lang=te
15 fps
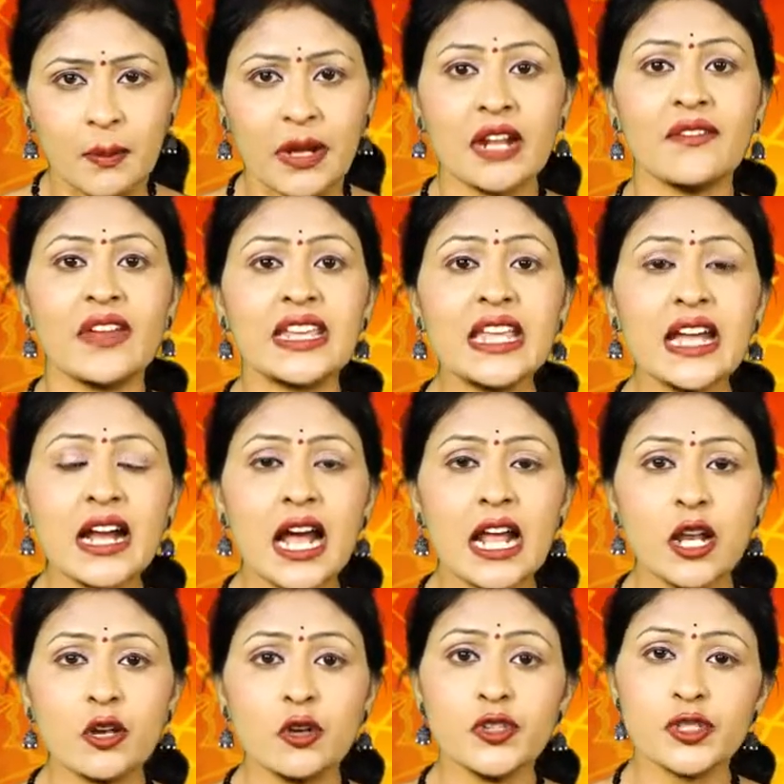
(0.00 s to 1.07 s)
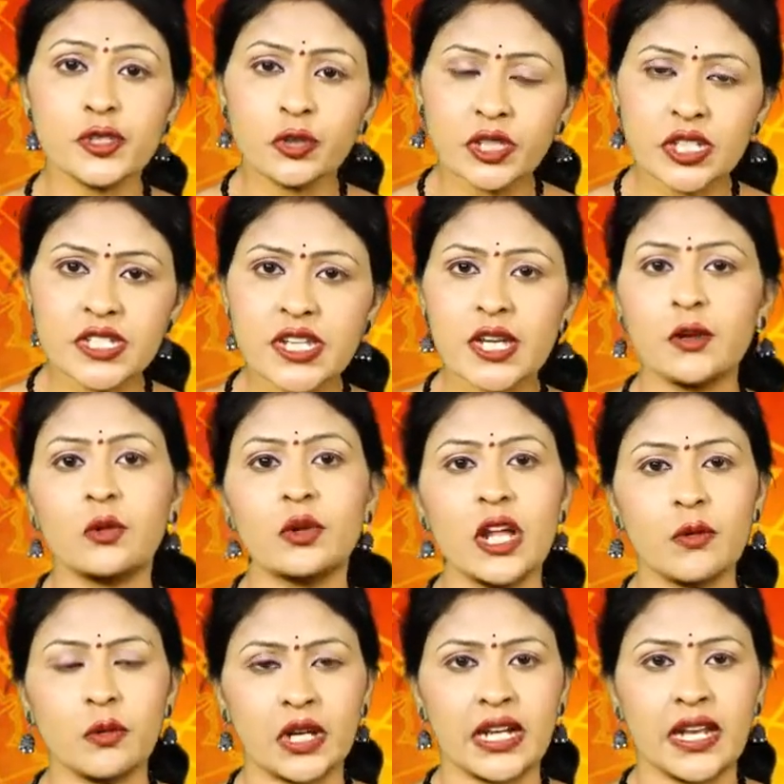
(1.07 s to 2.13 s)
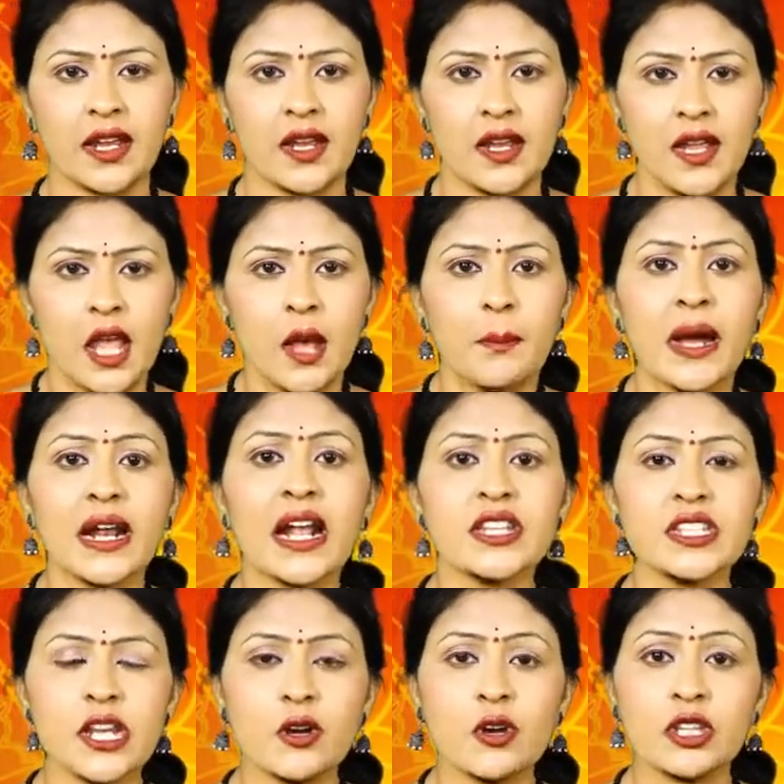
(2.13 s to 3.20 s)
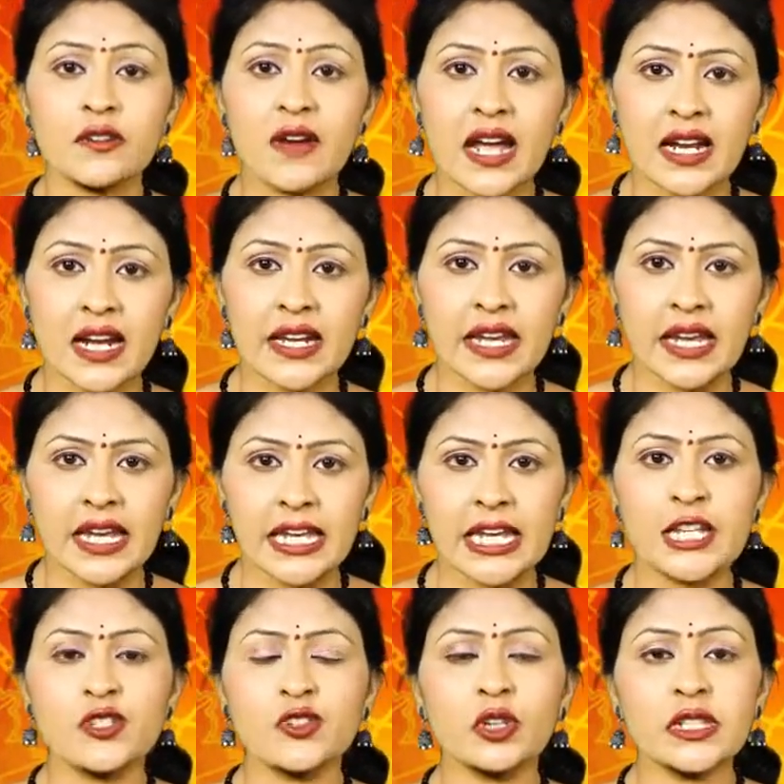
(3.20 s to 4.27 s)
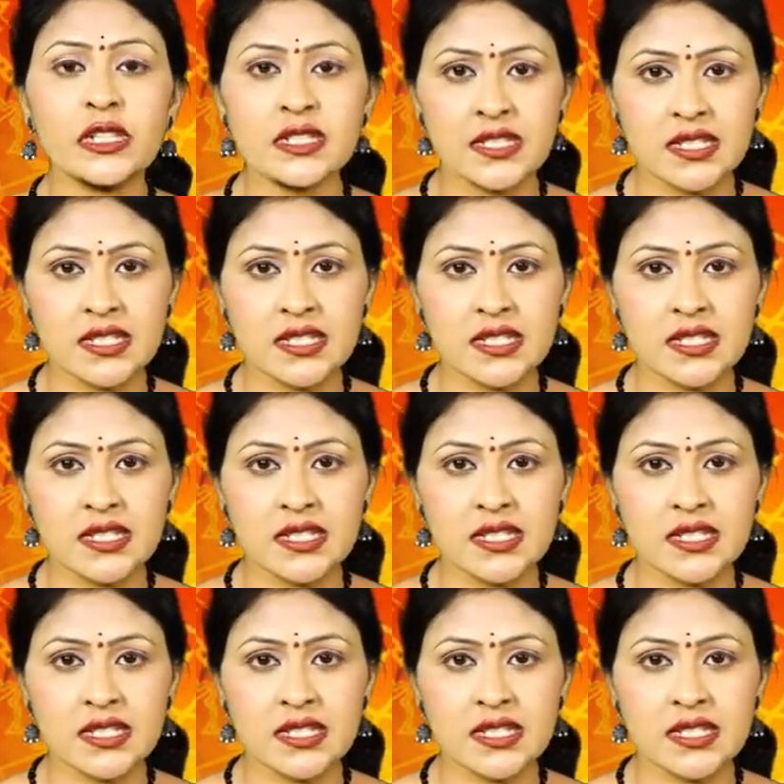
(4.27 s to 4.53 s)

మన వేదాంగాలలో జ్యోతిష్యం కూడా ఒకటి పరాశరుడు ద్వారానే ఈ జ్యోతిష